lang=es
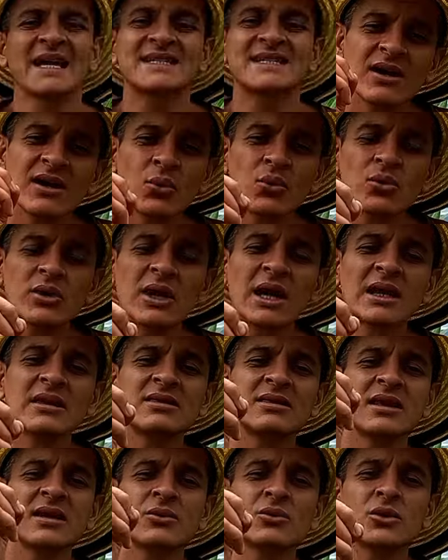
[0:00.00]
existe un
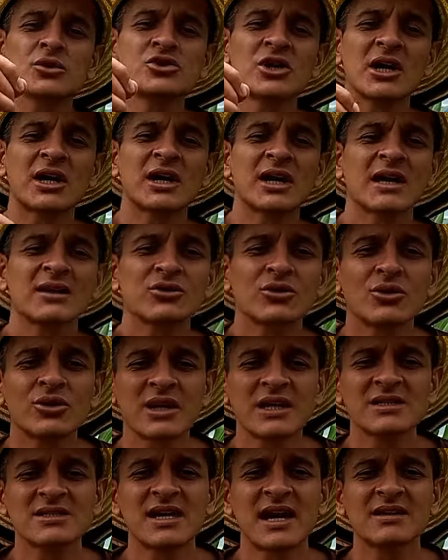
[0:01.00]
antiguo
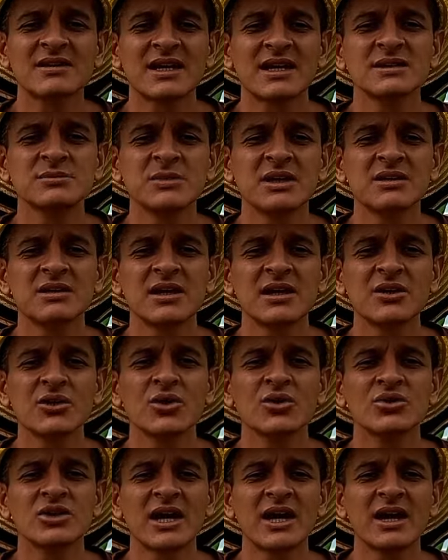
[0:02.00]
secreto que se ha
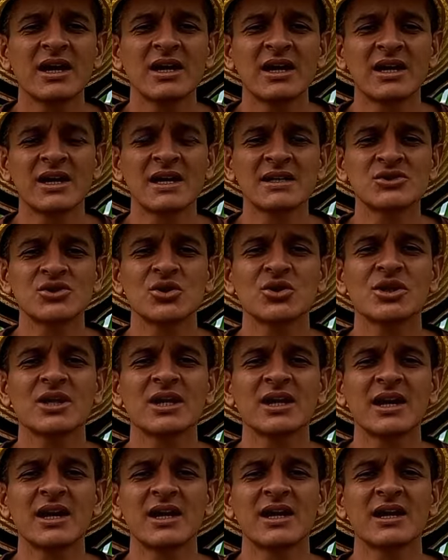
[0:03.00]
transmitido de
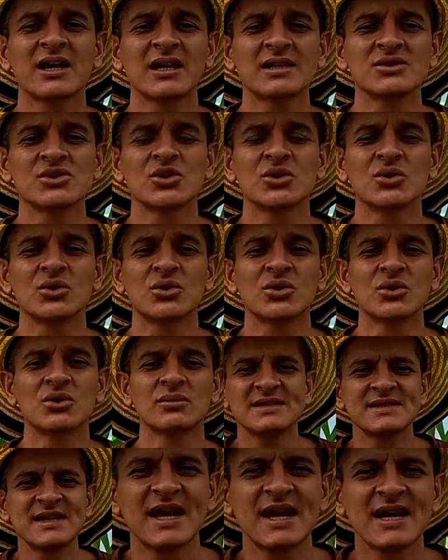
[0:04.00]
generación en generación,
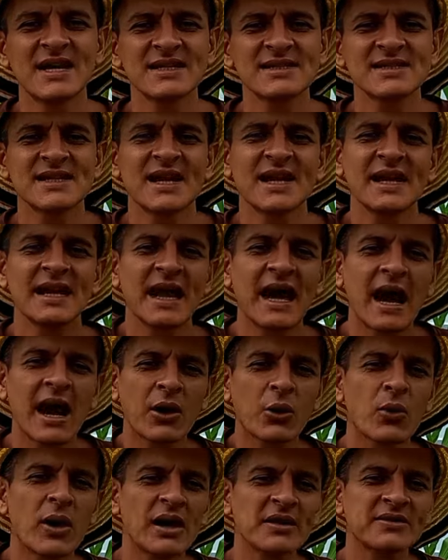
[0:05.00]
y esta es el
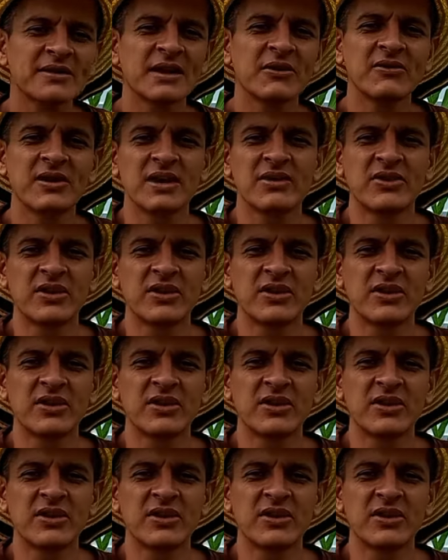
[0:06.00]
agua de